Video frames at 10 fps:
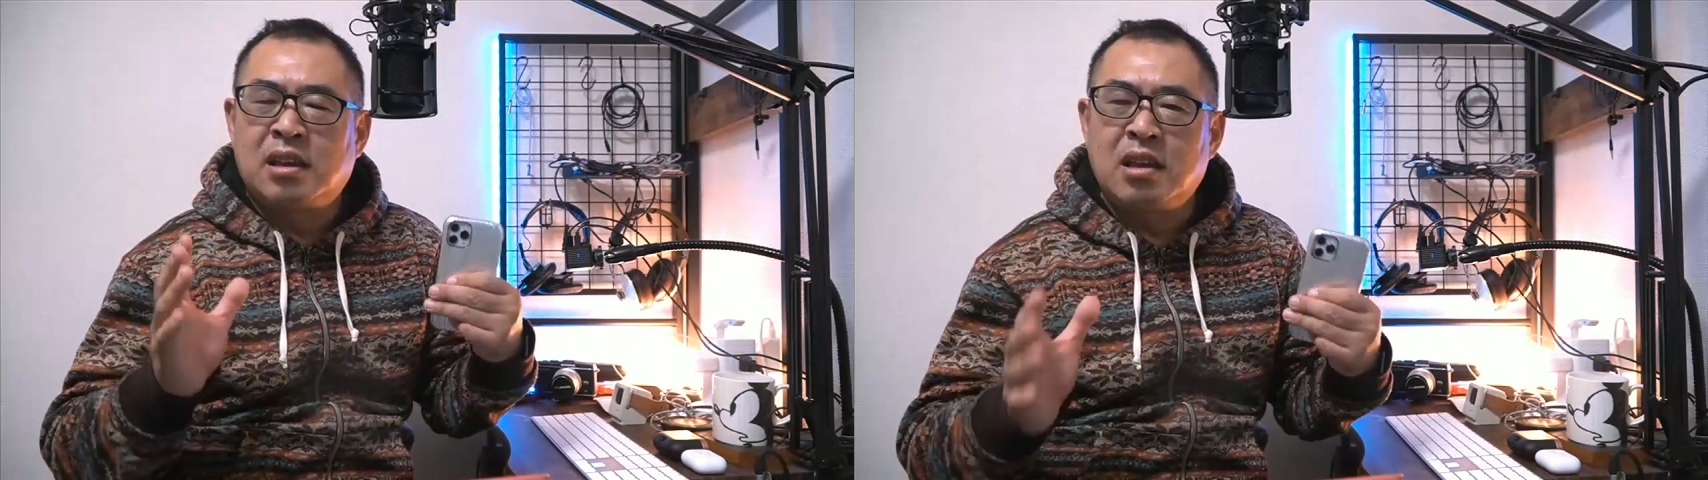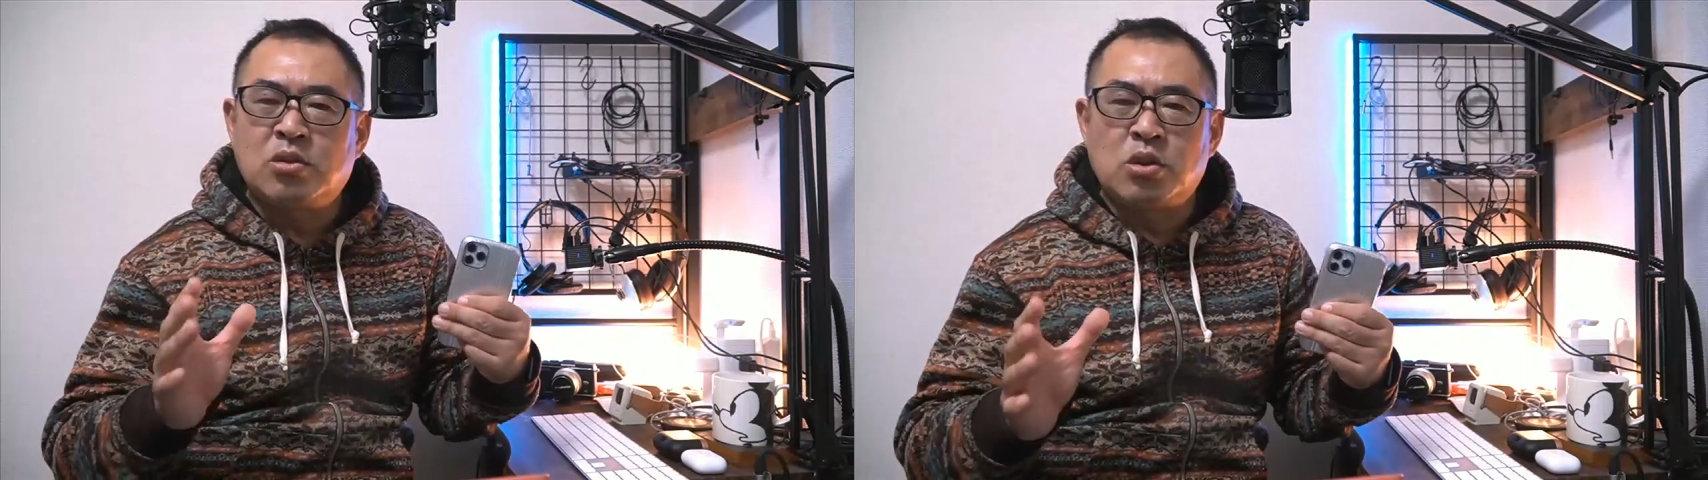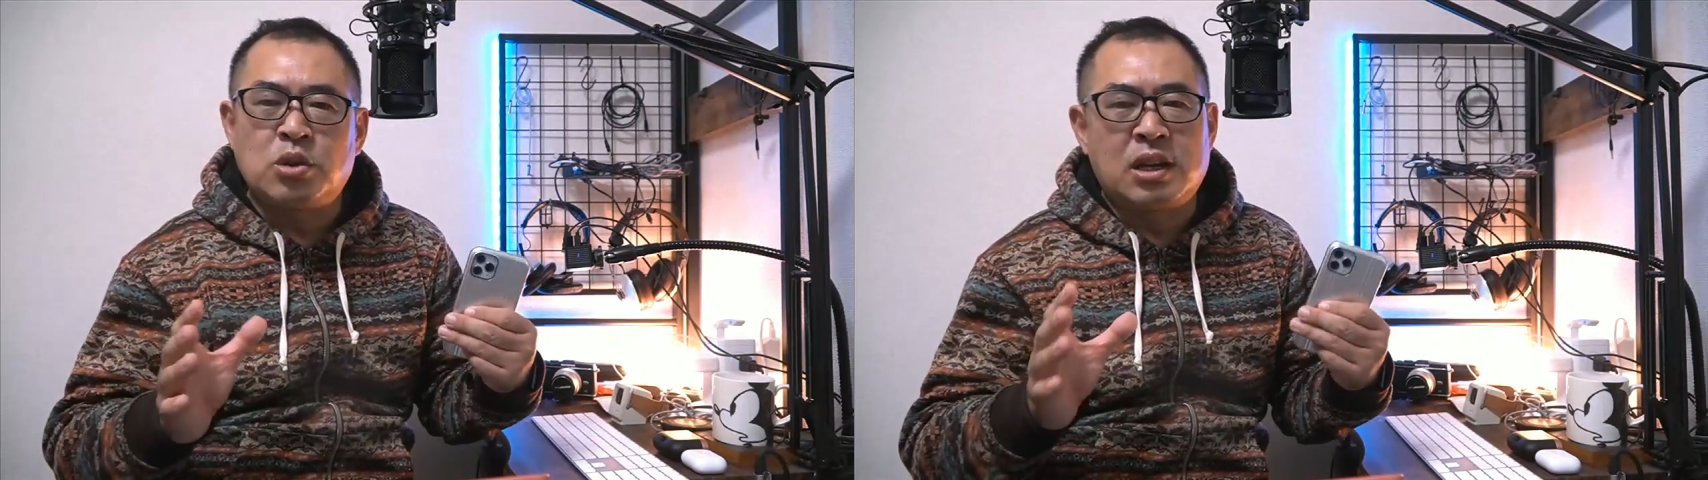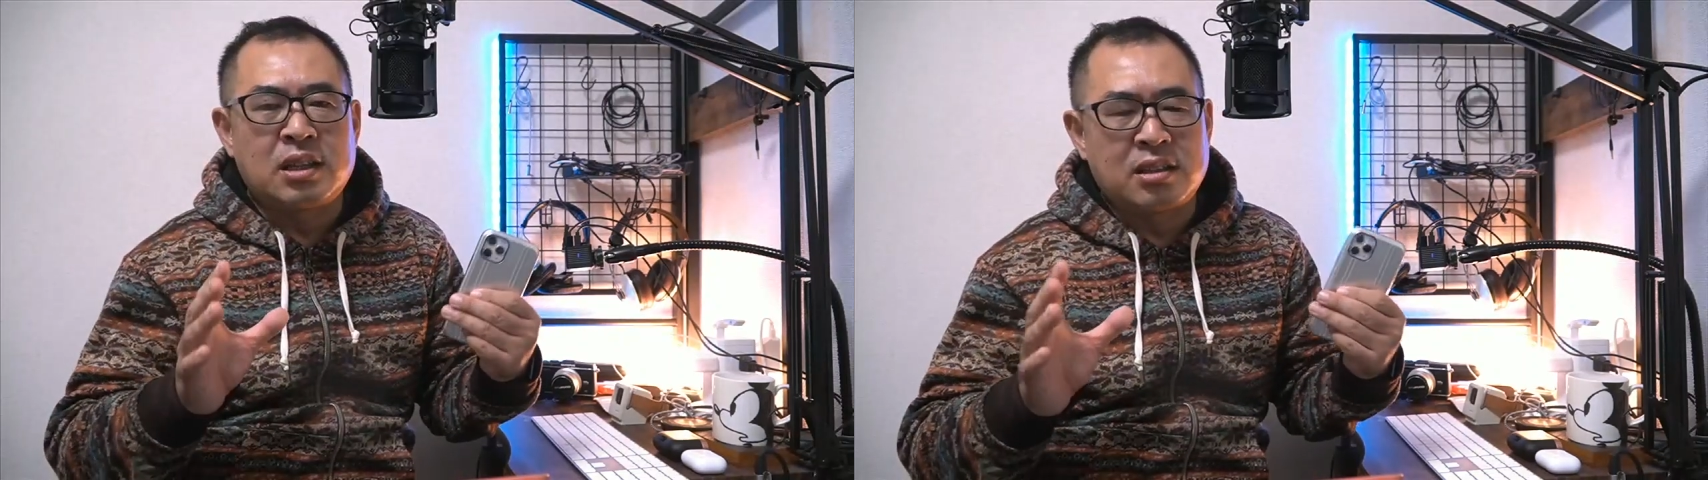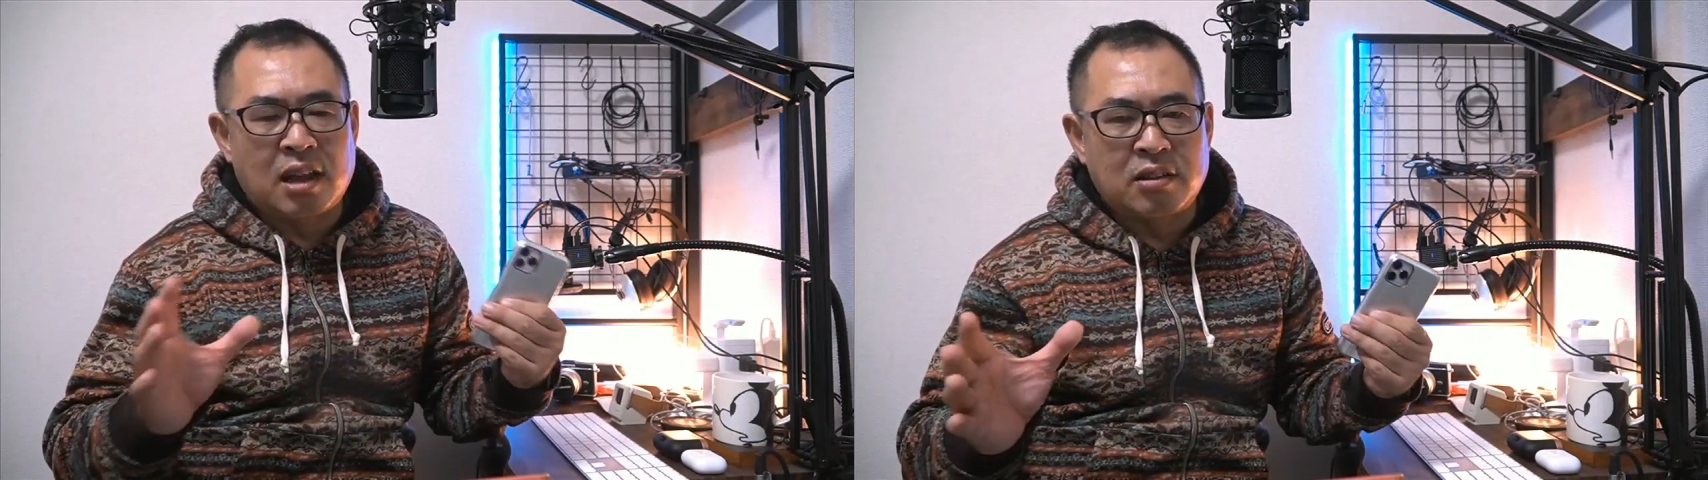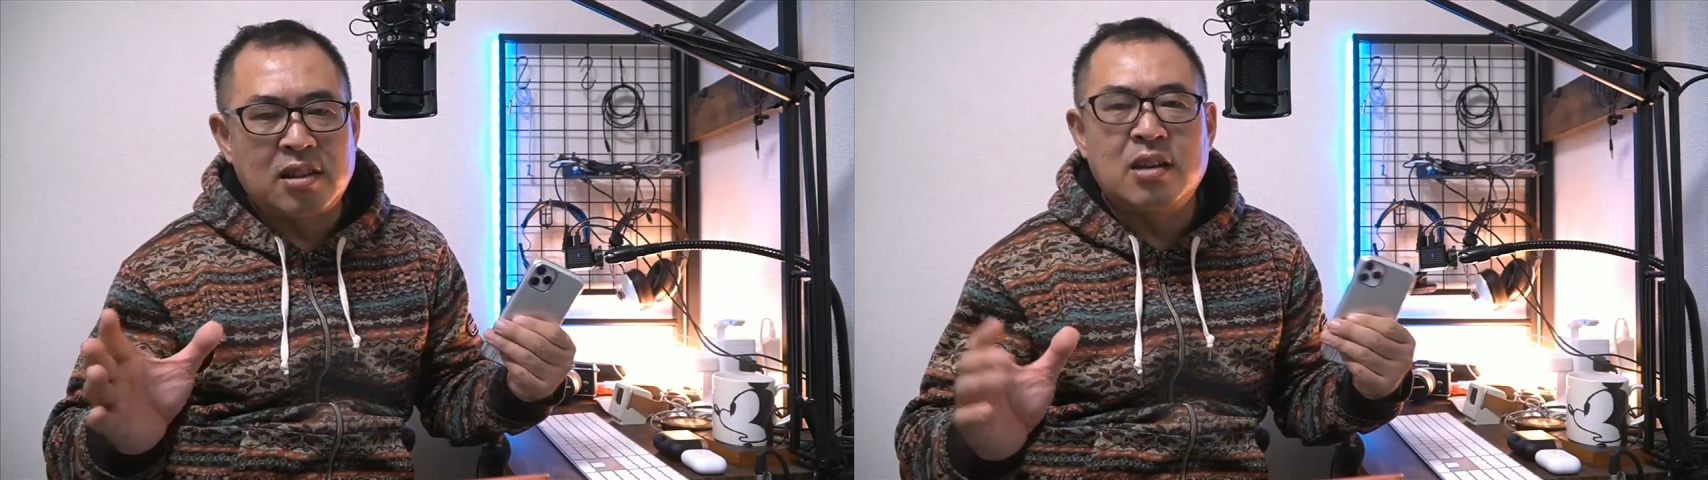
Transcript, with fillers: ケースの種類がたく